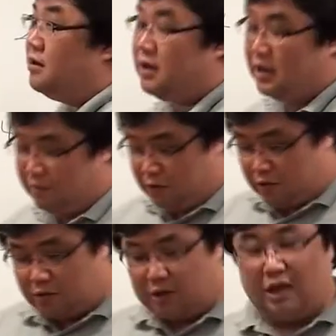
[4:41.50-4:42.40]
그렇게 되면
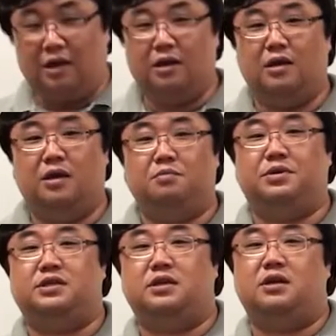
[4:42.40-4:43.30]
어떻다?
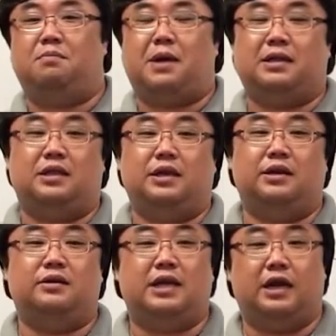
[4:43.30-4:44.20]
빛을
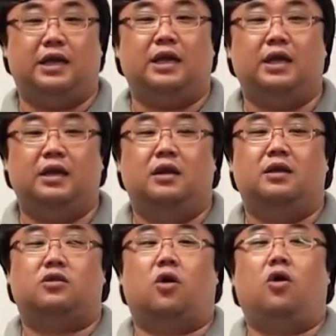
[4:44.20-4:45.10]
받아들이는 양이
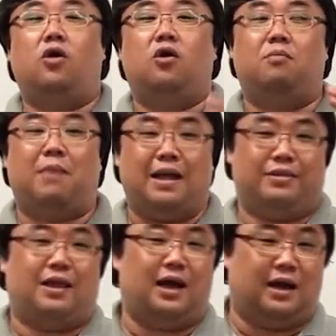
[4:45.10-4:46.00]
더
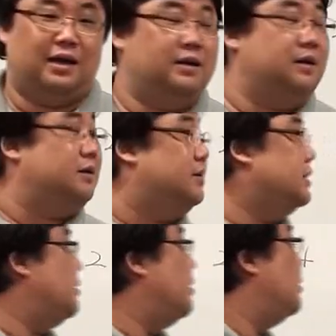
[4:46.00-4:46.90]
많다.
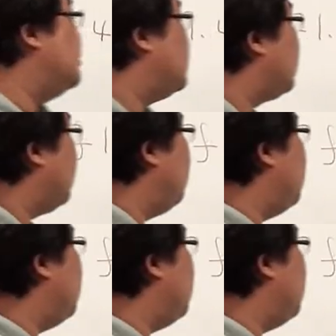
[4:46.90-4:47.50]
그래서 샷다와